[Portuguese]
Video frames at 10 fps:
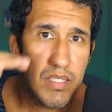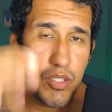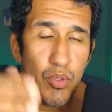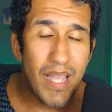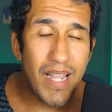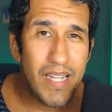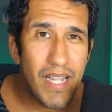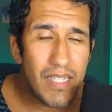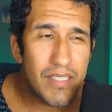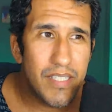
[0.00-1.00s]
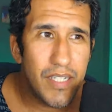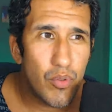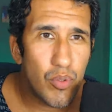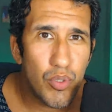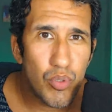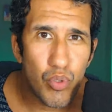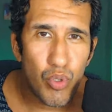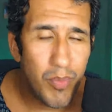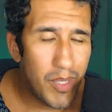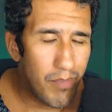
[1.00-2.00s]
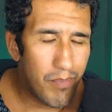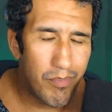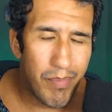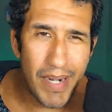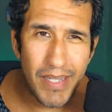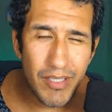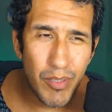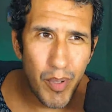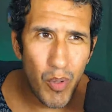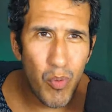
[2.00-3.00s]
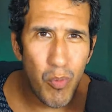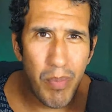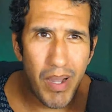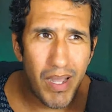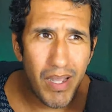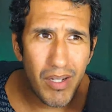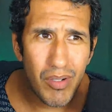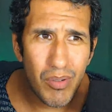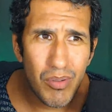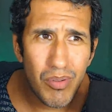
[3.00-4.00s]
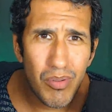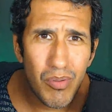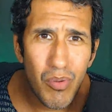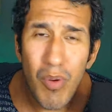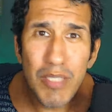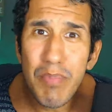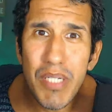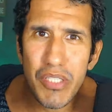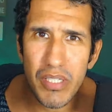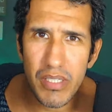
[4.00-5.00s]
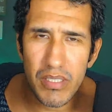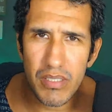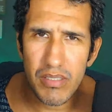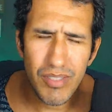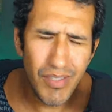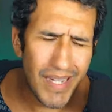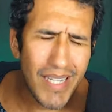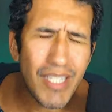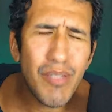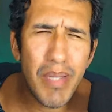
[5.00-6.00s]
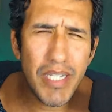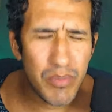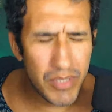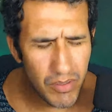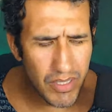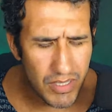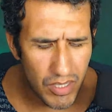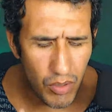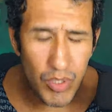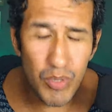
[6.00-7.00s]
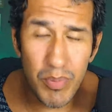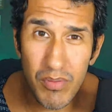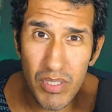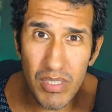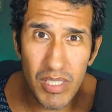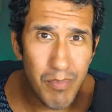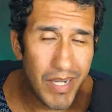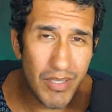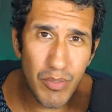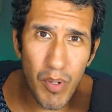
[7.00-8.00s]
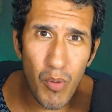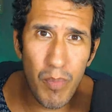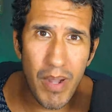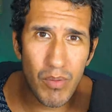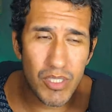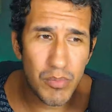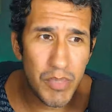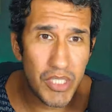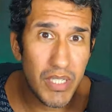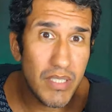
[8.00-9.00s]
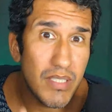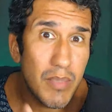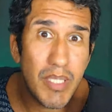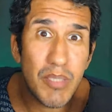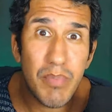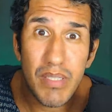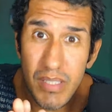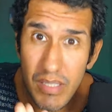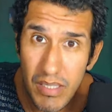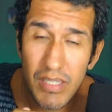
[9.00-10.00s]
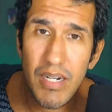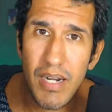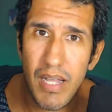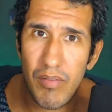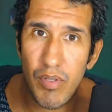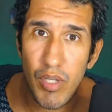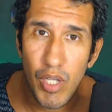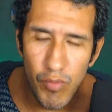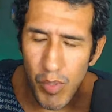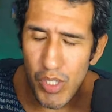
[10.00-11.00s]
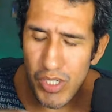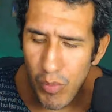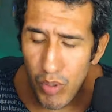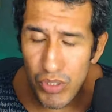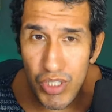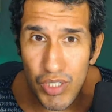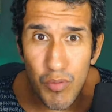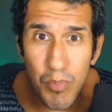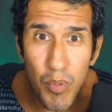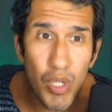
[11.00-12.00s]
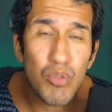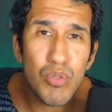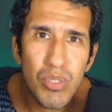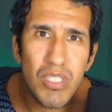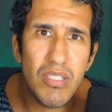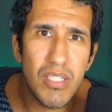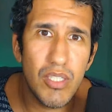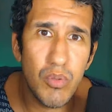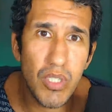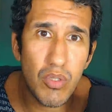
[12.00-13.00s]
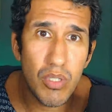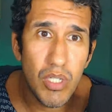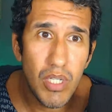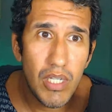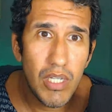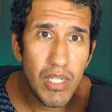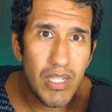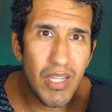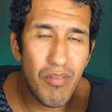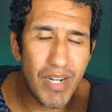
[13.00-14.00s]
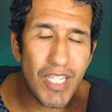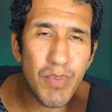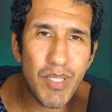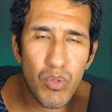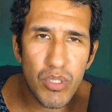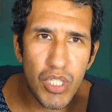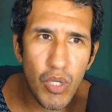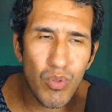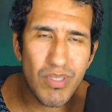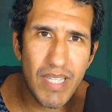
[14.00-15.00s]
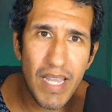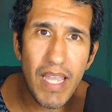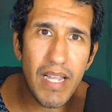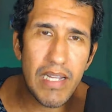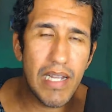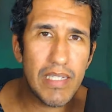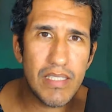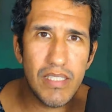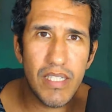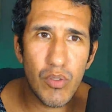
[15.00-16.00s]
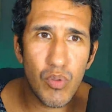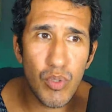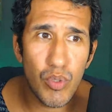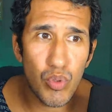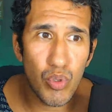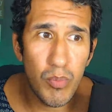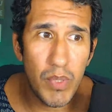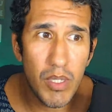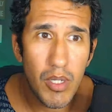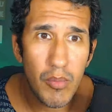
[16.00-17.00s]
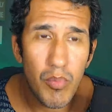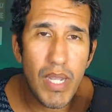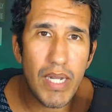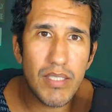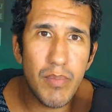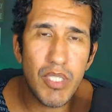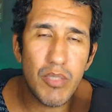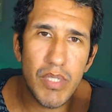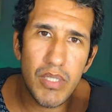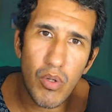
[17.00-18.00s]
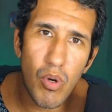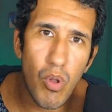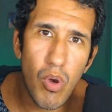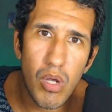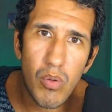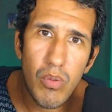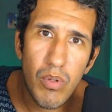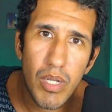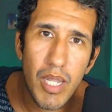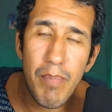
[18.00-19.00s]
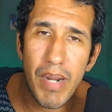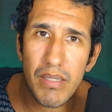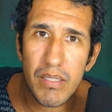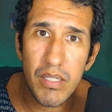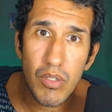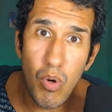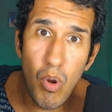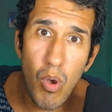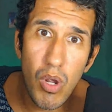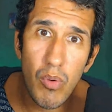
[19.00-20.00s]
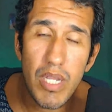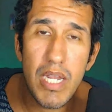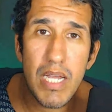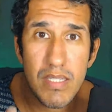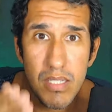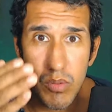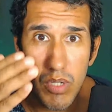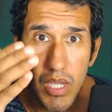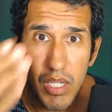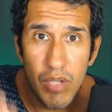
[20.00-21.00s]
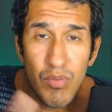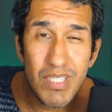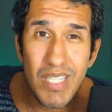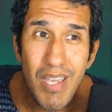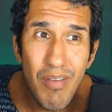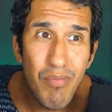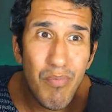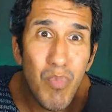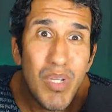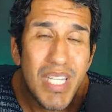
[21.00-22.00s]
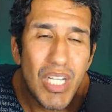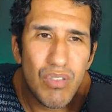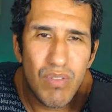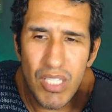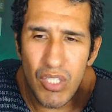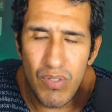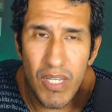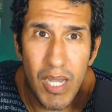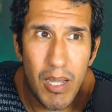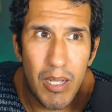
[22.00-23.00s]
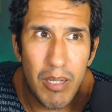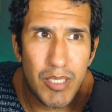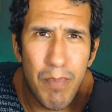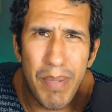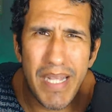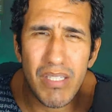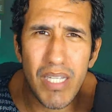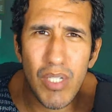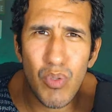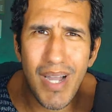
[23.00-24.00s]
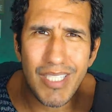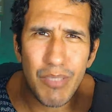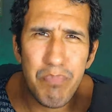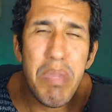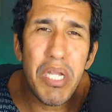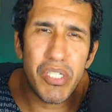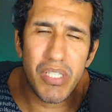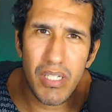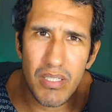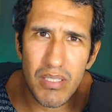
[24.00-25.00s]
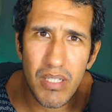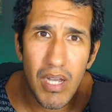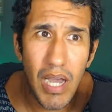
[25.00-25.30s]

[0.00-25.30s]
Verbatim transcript: Se tu quer ganhar dinheiro com o YouTube, pare de se preocupar com, com as besteiras. De verdade mesmo, tenho que dizer logo isso para você, que pare de se preocupar com as besteiras e simplesmente grave. Vou mostrar o motivo porque eu estou dizendo isso, que tem várias pessoas que conseguem ganhar dinheiro com o YouTube porque elas simplesmente colocam em prática colocam em ação. E você muitas vezes fica se prendendo às besteiras.